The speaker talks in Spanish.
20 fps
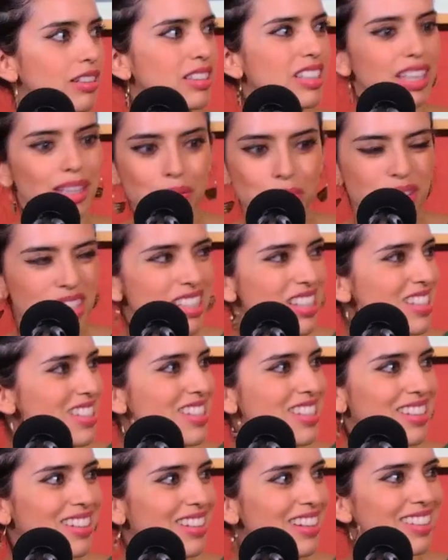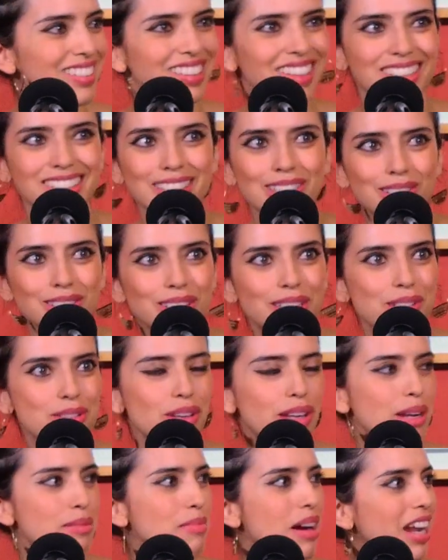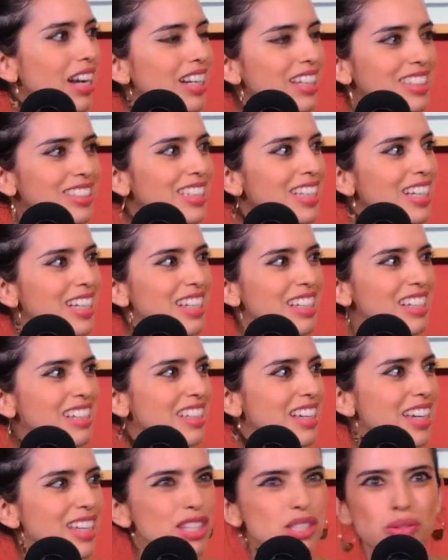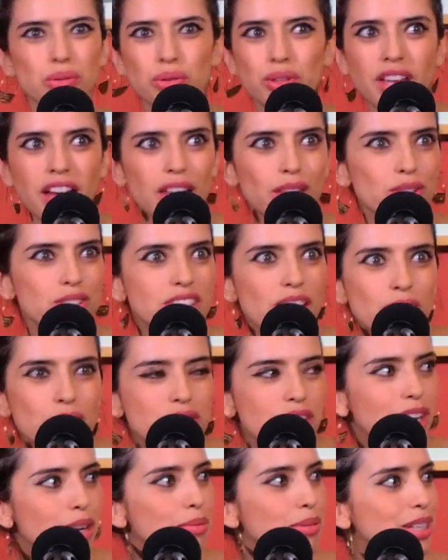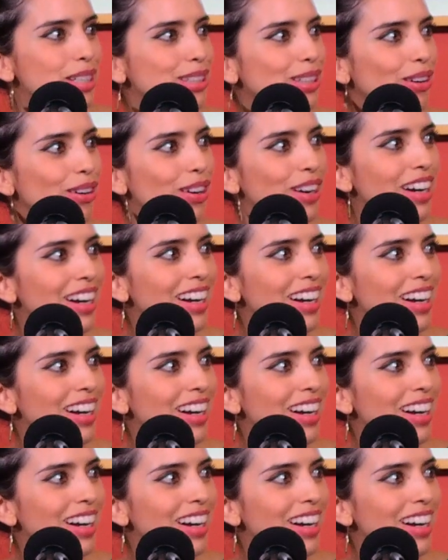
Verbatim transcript: Y además así le interesan los derechos animales y haya estudiado. El y mejor sea un ser humano del